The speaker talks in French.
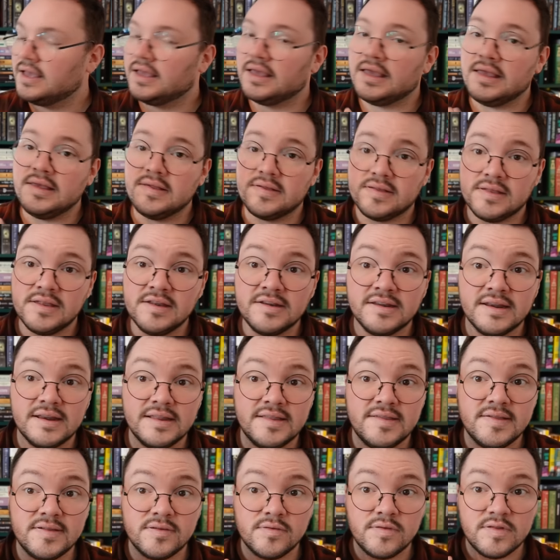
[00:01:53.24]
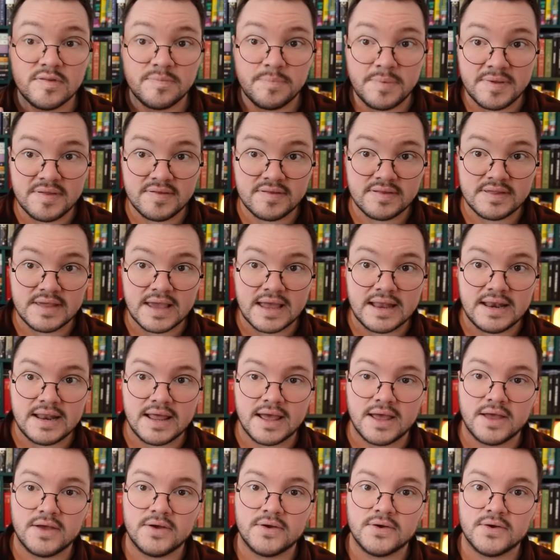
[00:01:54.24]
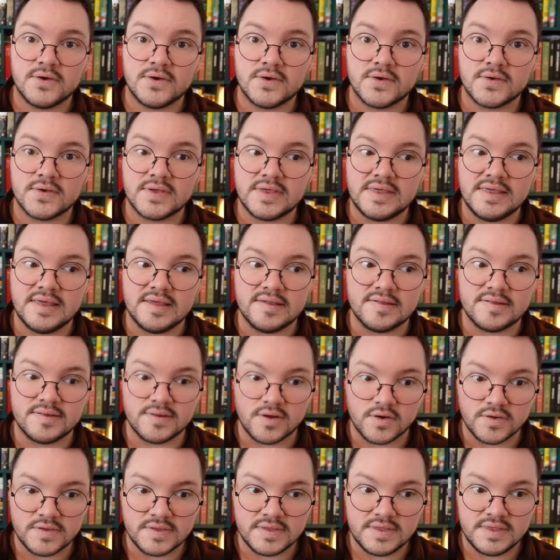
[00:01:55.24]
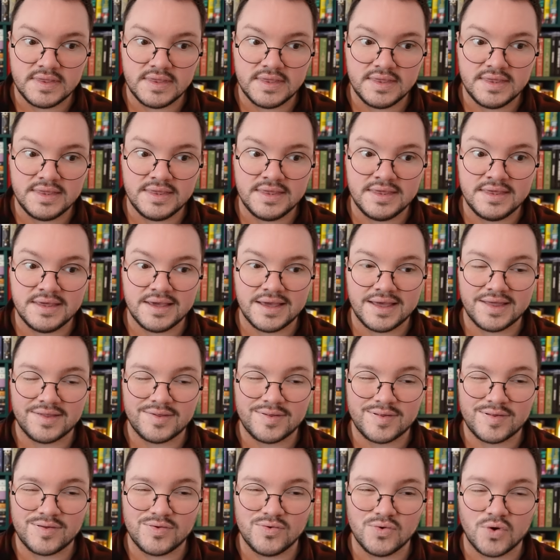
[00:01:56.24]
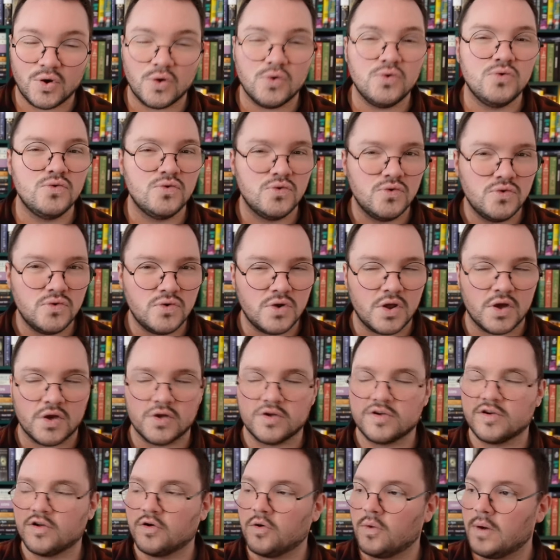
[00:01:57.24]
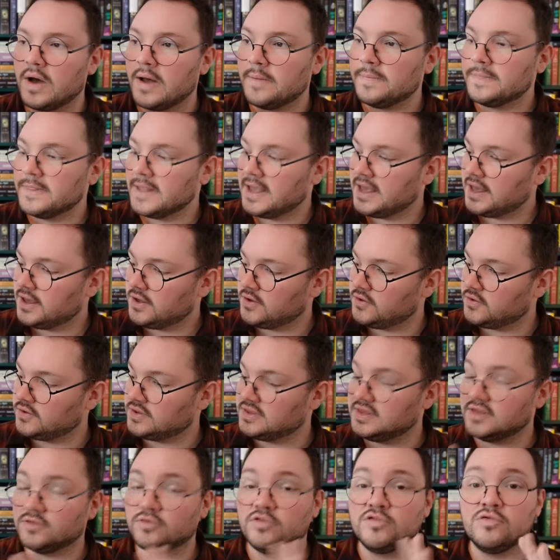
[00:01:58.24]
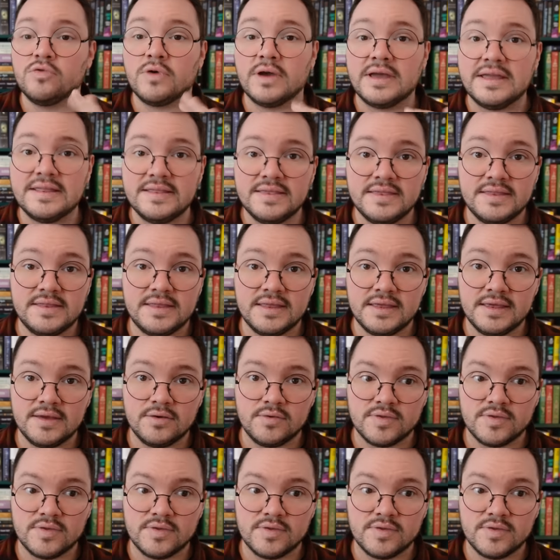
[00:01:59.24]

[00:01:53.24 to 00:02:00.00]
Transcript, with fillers: et ici, j'ai l'édition spéciale euh, qui est sortie sur Ulule, je crois, euh, qui est toujours éditée